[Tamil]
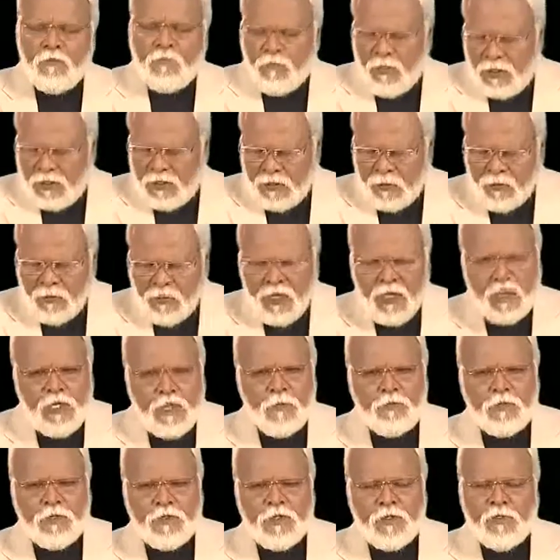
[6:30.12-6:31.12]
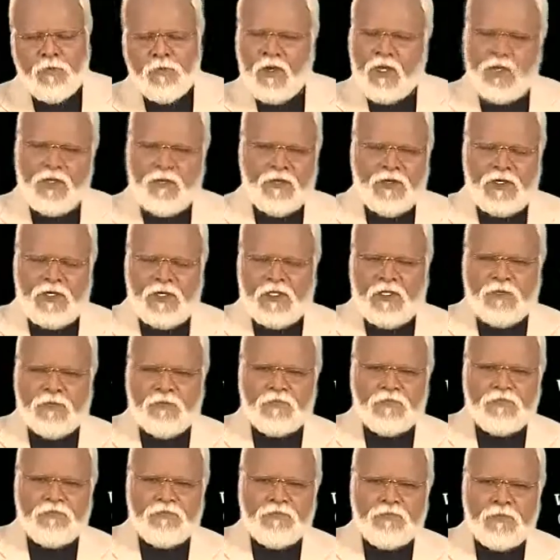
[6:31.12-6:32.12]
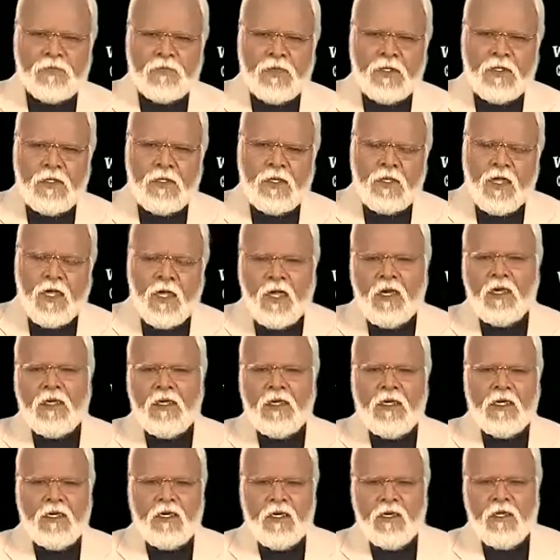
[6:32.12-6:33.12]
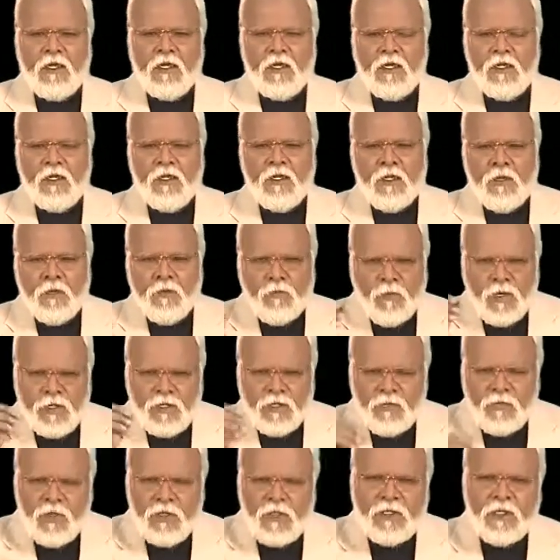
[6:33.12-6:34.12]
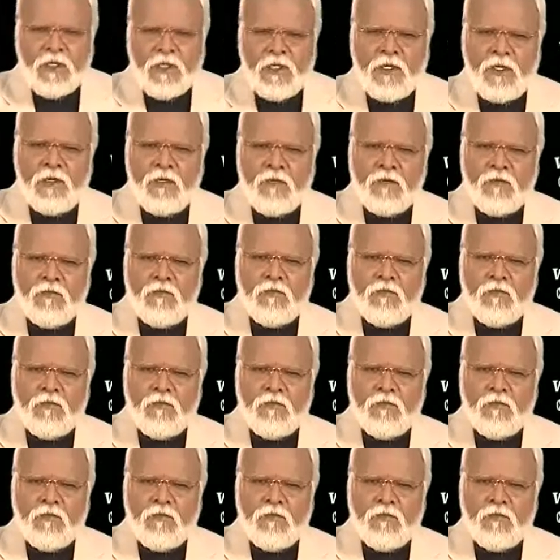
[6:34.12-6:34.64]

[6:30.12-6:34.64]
மதமாக இப்பொழுது மாறிவிட்டது காரணம் என்னன்னா மதவாதிகள்